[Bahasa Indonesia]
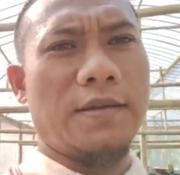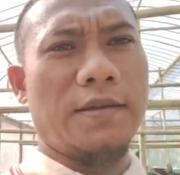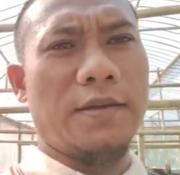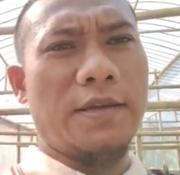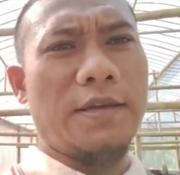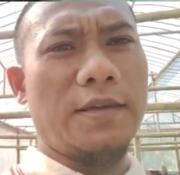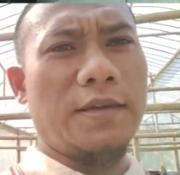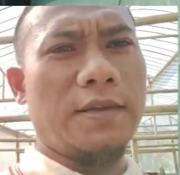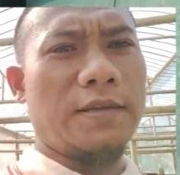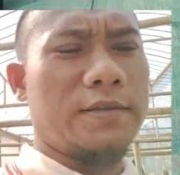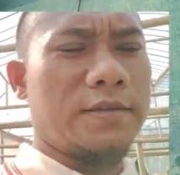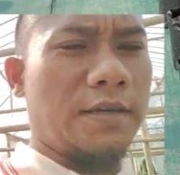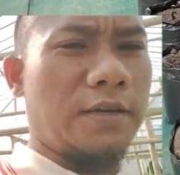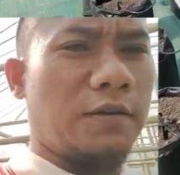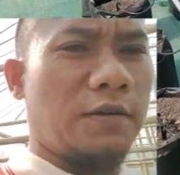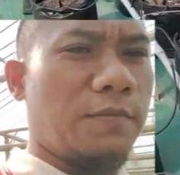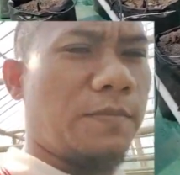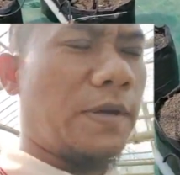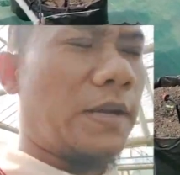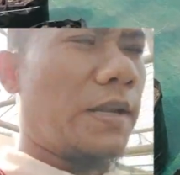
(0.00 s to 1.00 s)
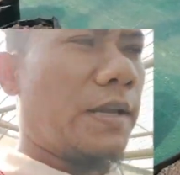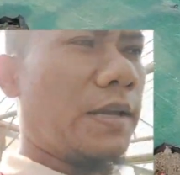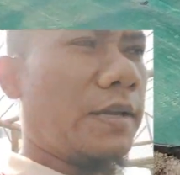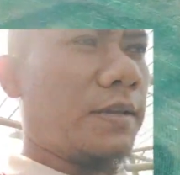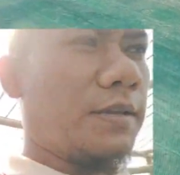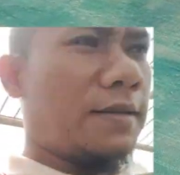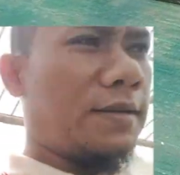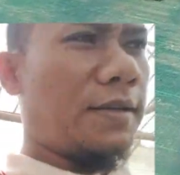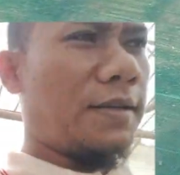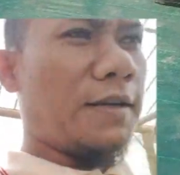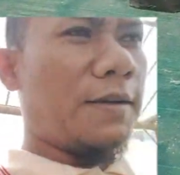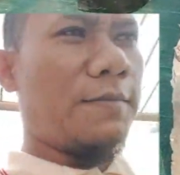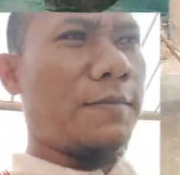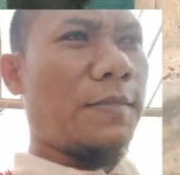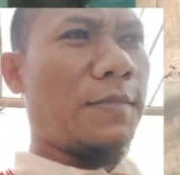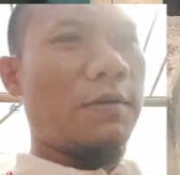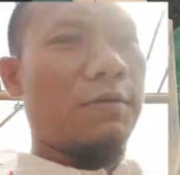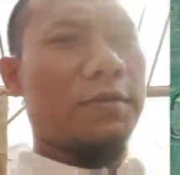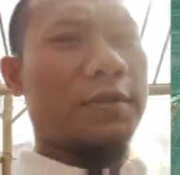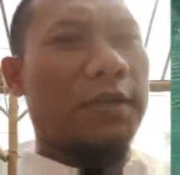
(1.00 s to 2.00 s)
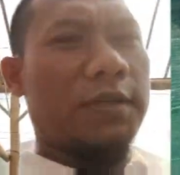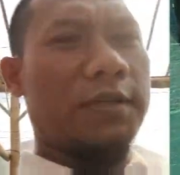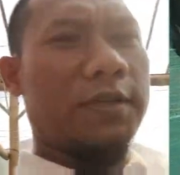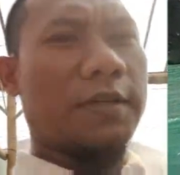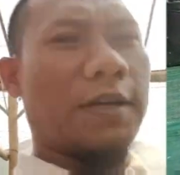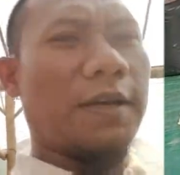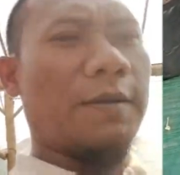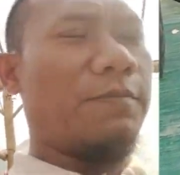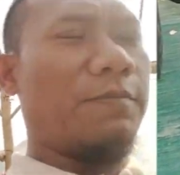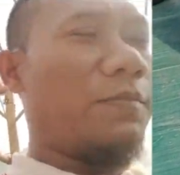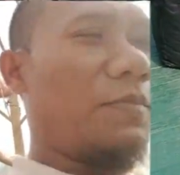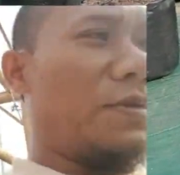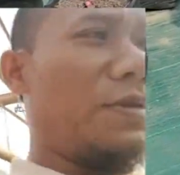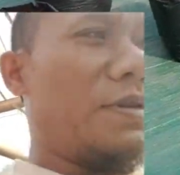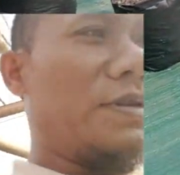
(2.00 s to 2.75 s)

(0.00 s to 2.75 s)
Oke jangan lupa like yang mau subscribe